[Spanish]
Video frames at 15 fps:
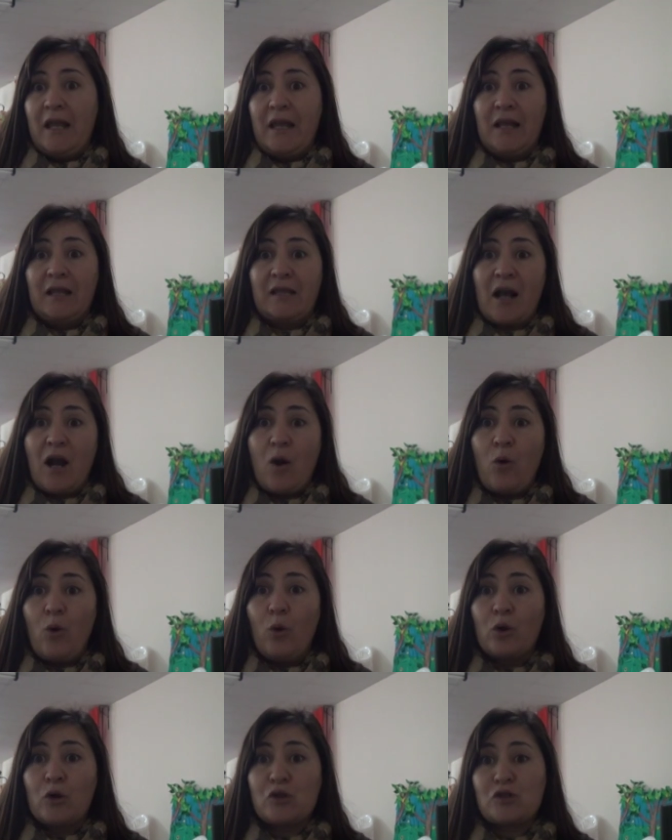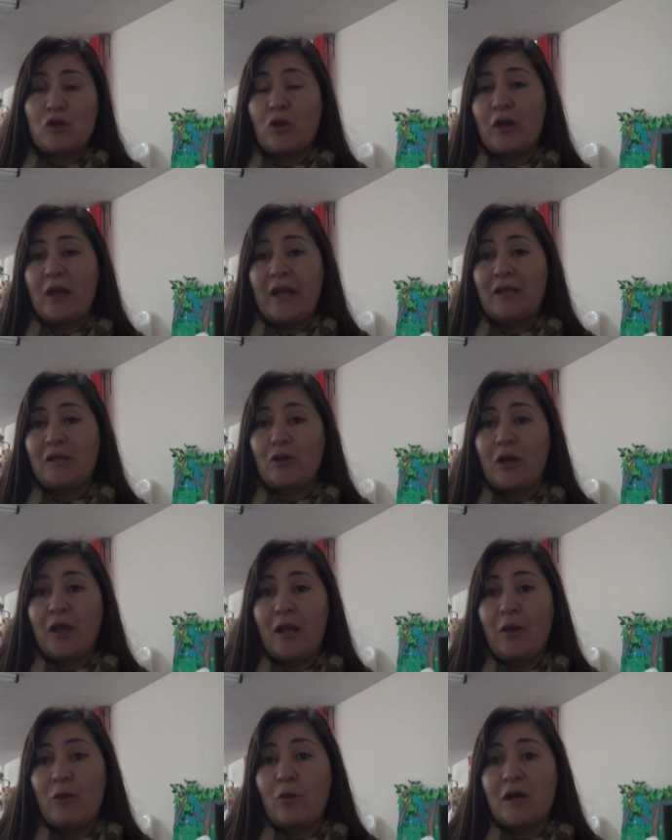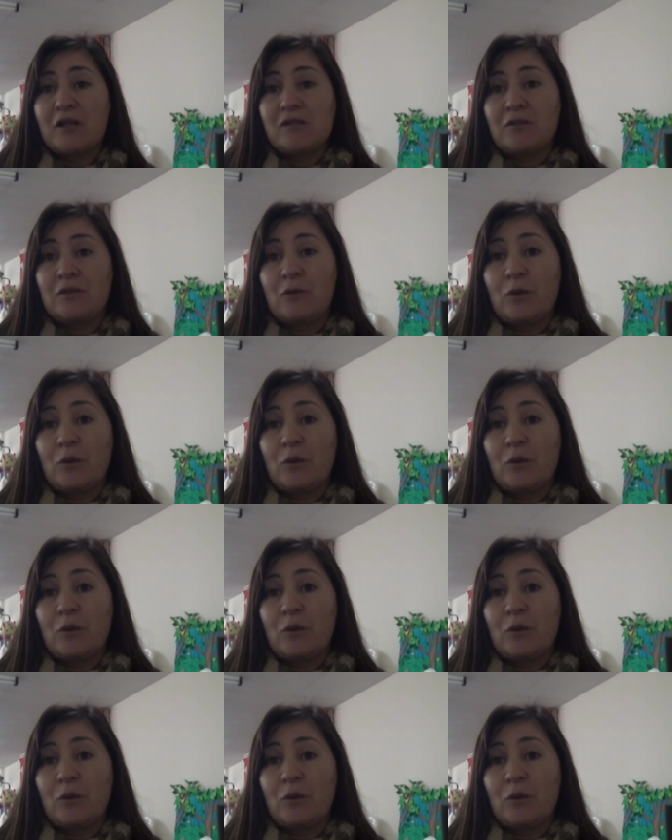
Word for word: en el transcurso de la historia de la educación